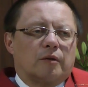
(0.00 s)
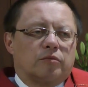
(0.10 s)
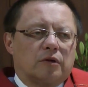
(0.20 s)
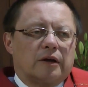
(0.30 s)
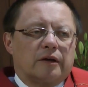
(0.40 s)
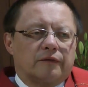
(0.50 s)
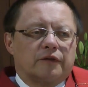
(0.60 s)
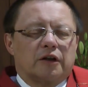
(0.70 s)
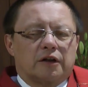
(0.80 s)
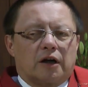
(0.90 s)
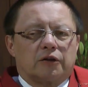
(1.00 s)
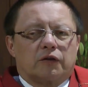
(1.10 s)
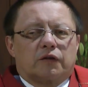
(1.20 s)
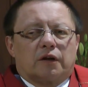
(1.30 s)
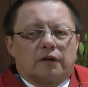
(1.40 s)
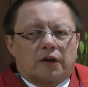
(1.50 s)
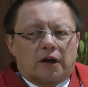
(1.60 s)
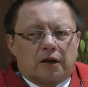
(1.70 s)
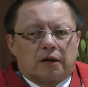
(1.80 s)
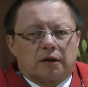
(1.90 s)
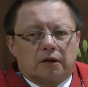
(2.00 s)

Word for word: była wielkanocna wiara